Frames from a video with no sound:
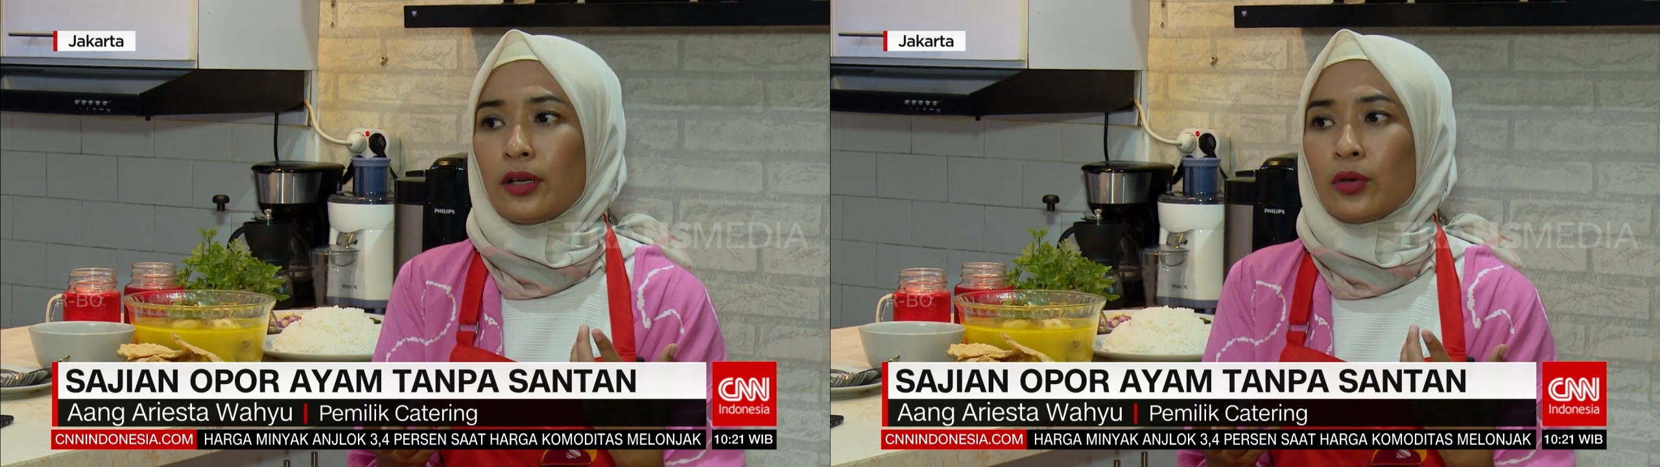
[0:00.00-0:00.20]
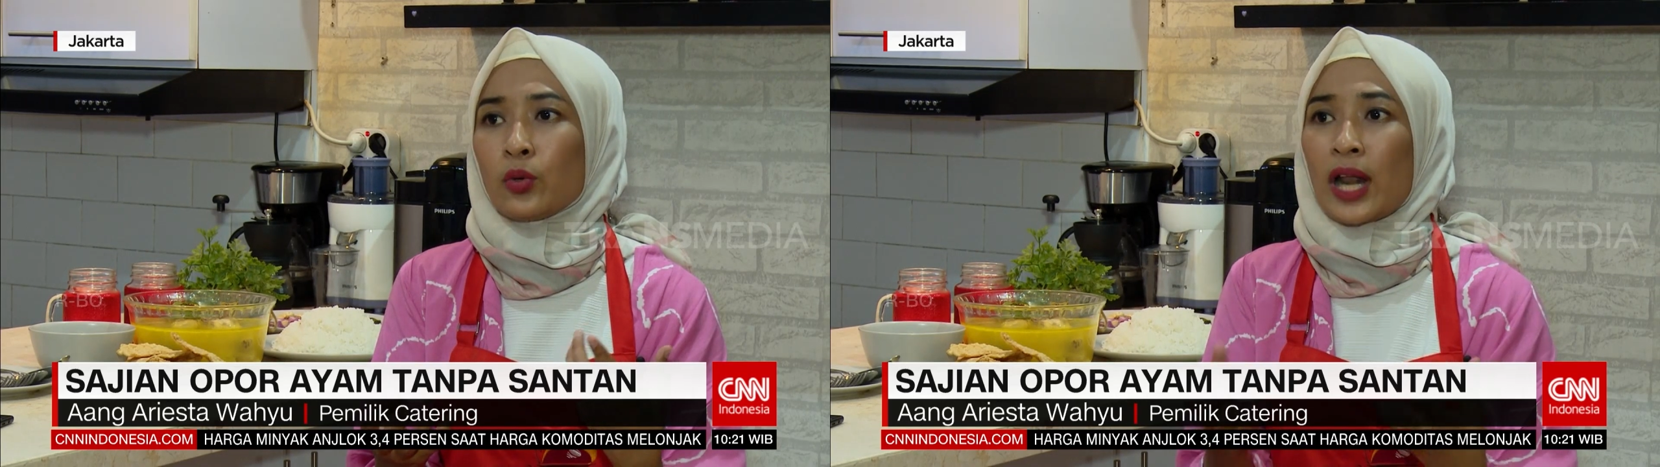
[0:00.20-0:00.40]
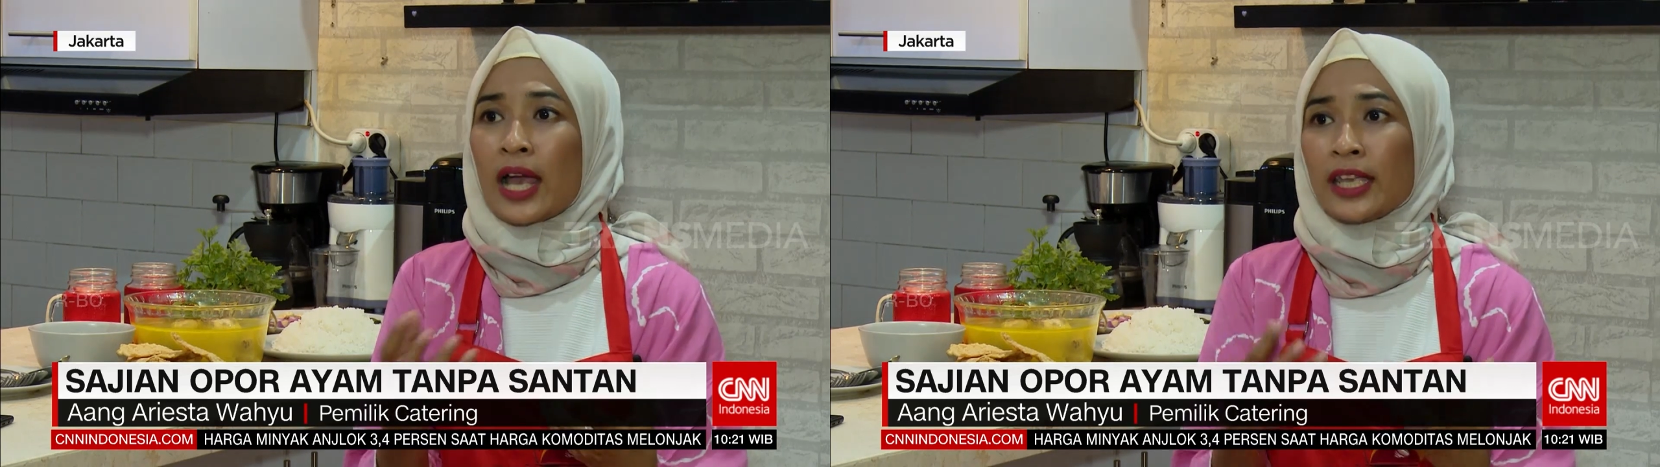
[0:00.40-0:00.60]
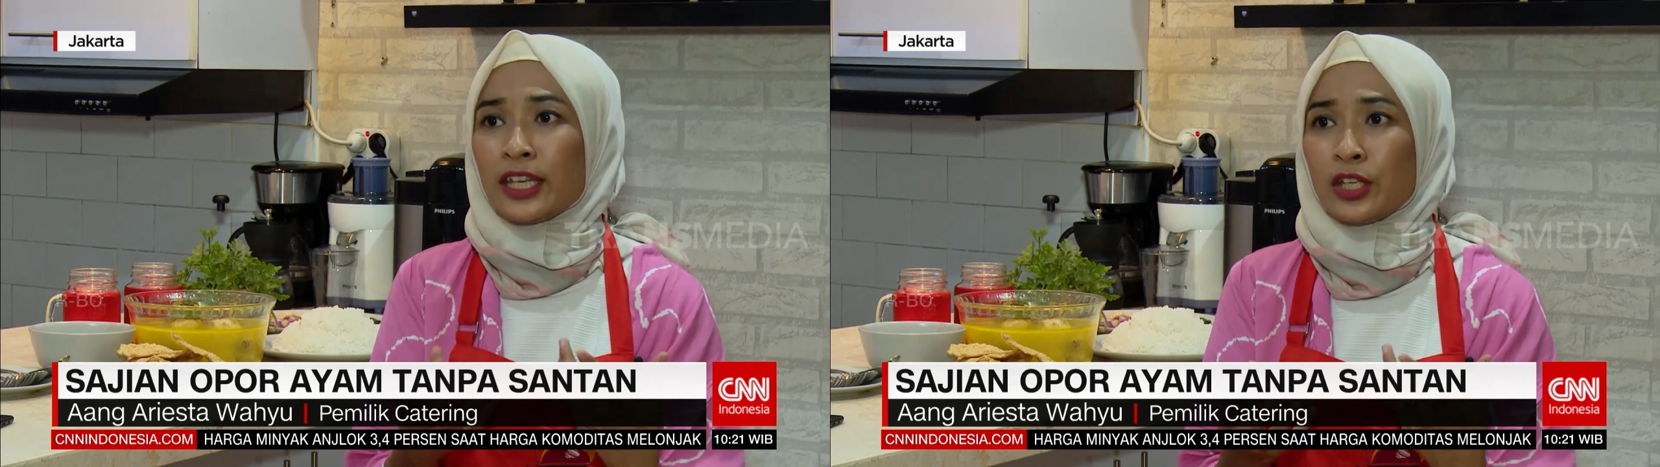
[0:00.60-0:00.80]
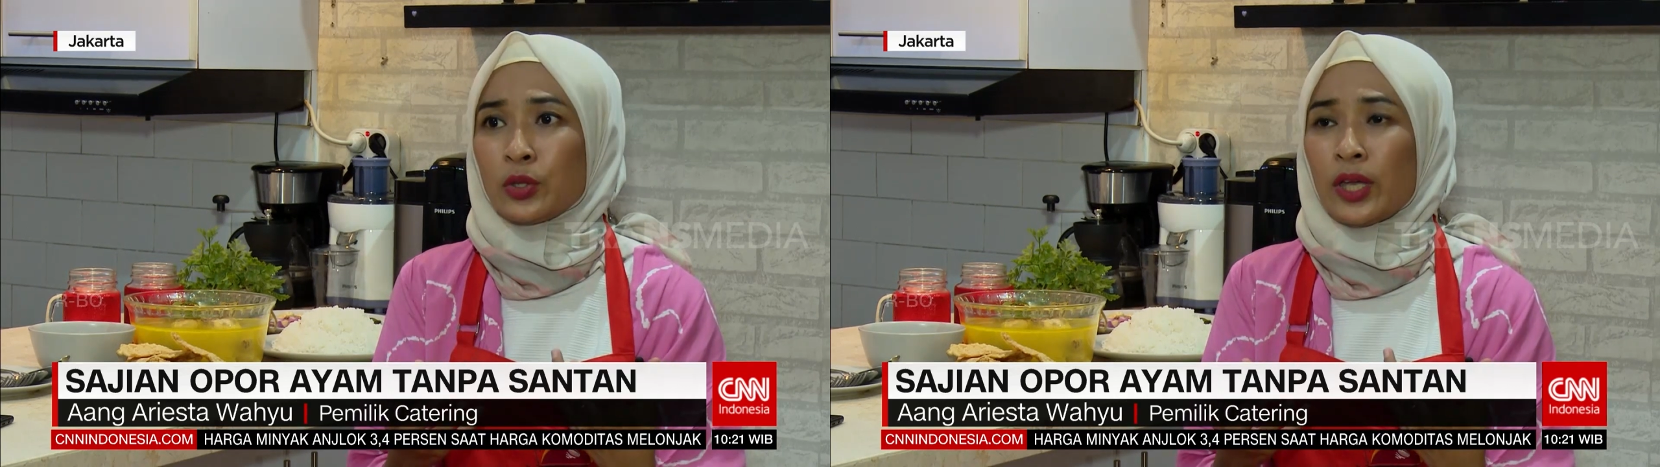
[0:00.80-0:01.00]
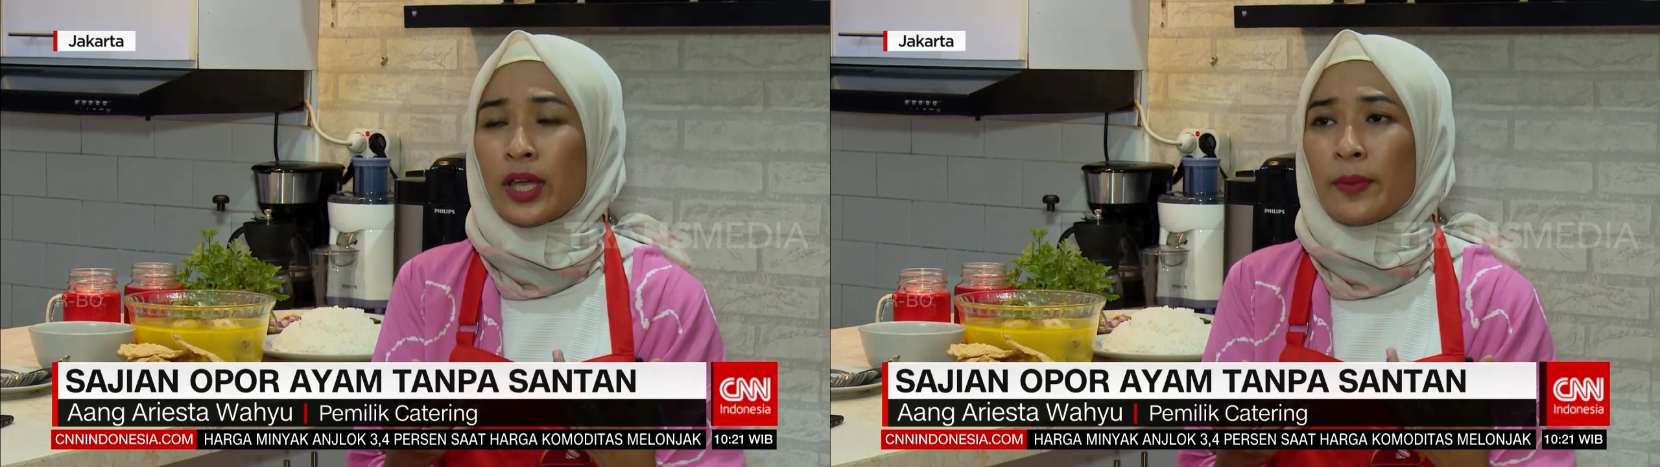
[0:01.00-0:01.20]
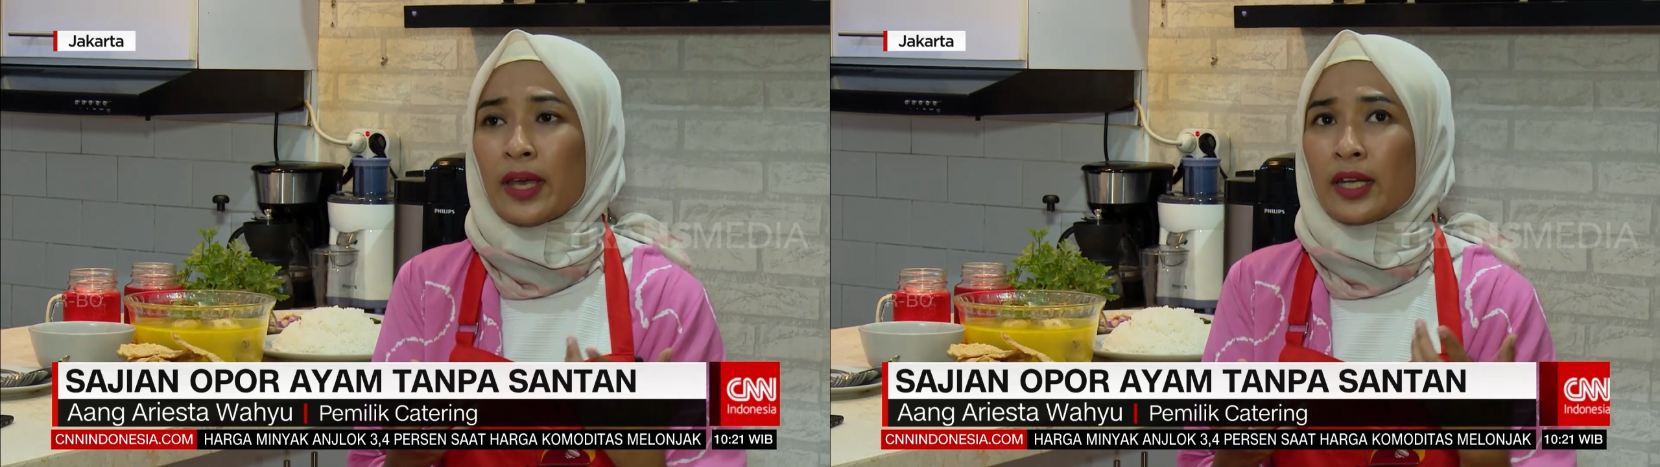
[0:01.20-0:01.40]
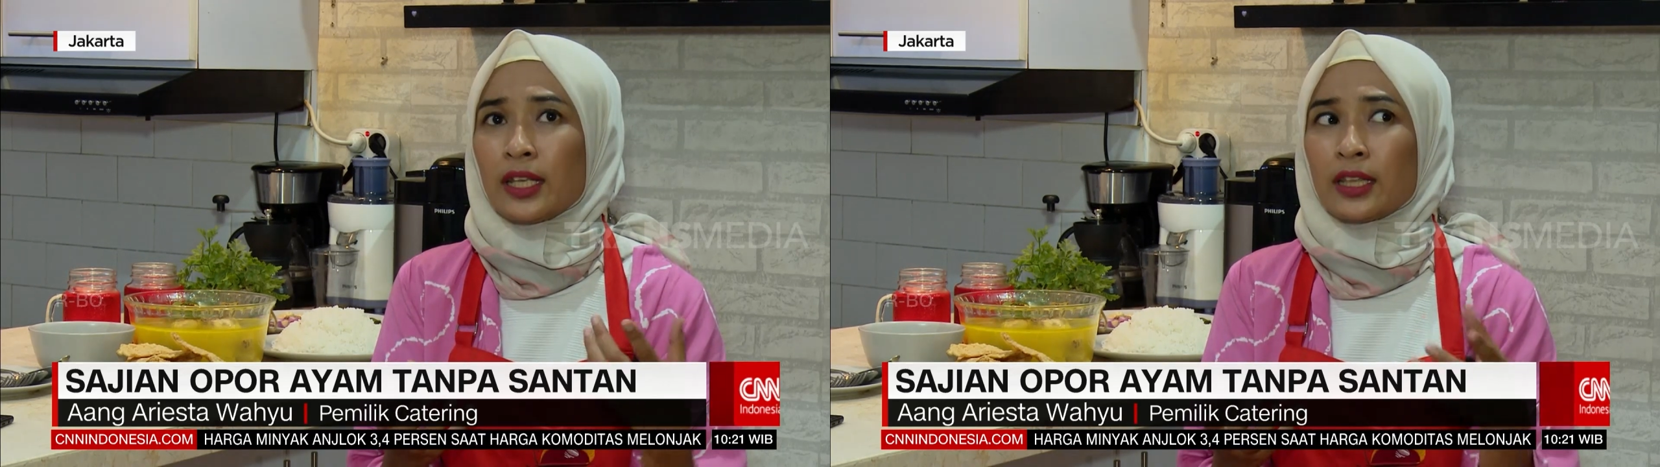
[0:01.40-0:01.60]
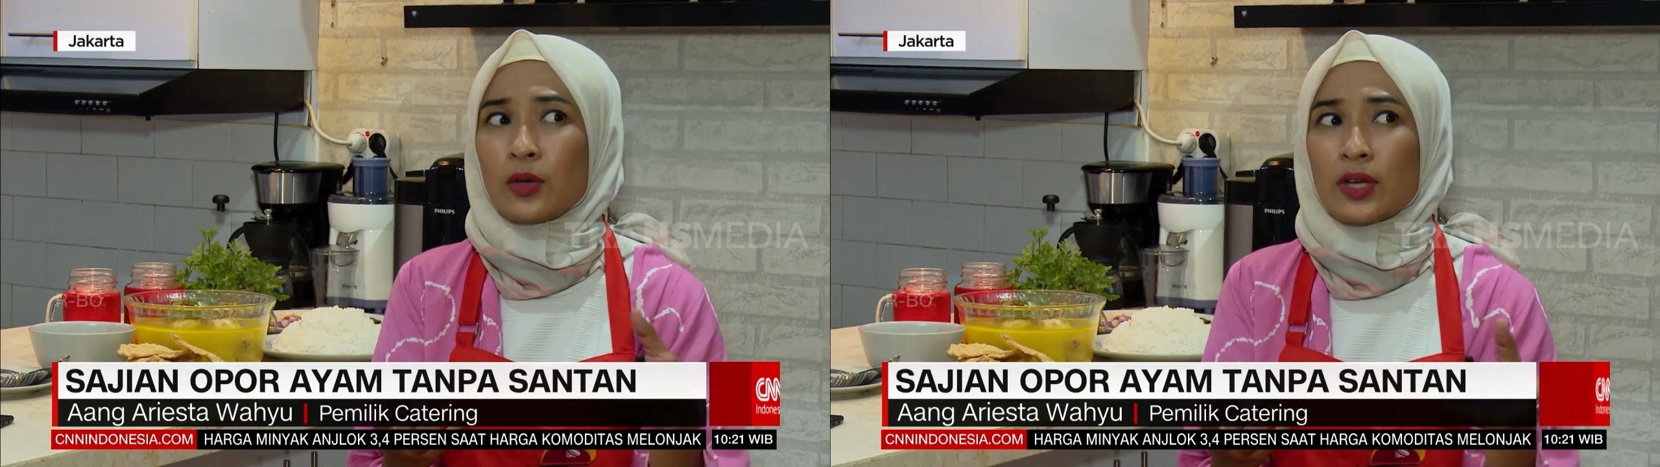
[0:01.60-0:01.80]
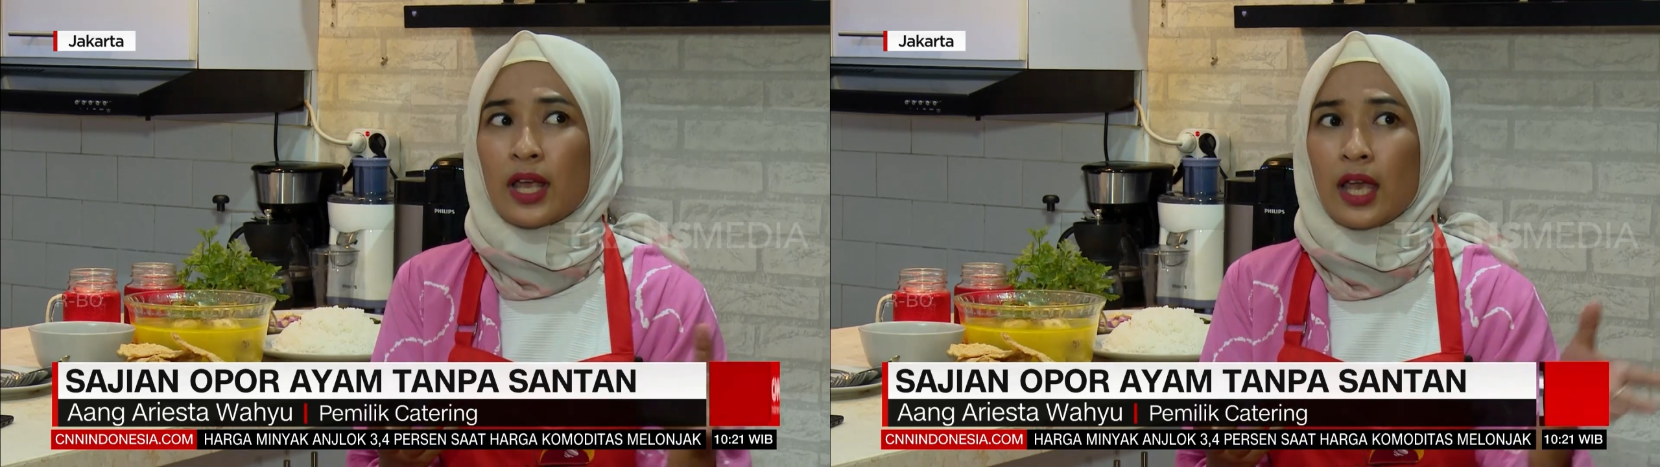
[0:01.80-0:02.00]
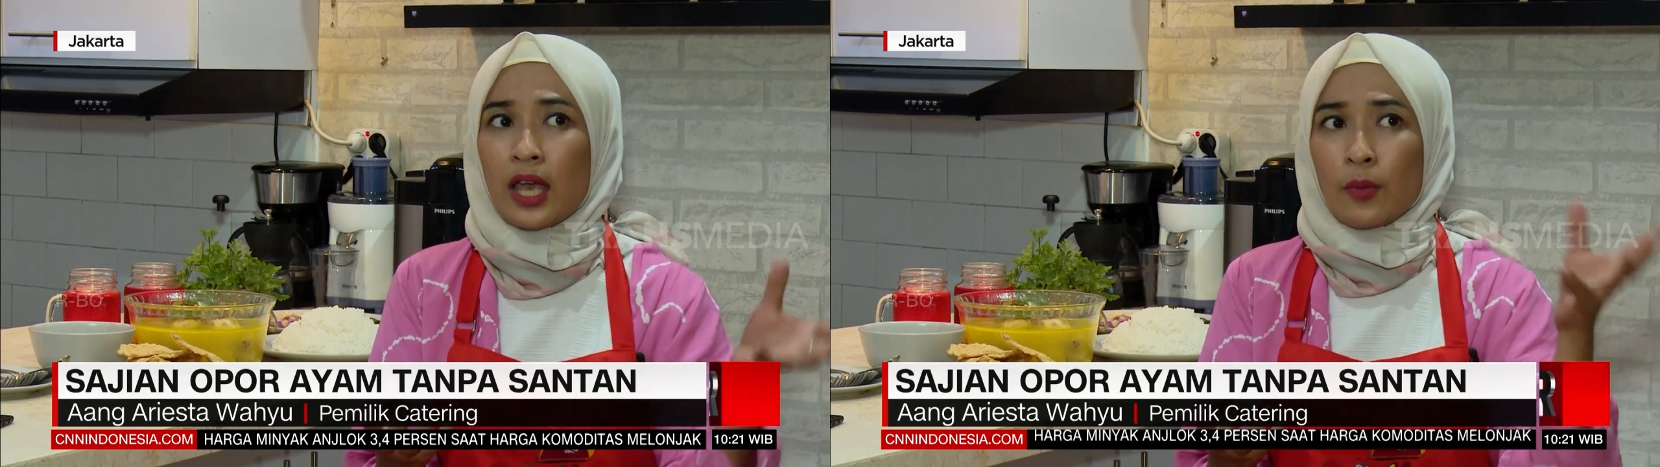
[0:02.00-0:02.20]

ngurangin gitu ya kemarin kita udah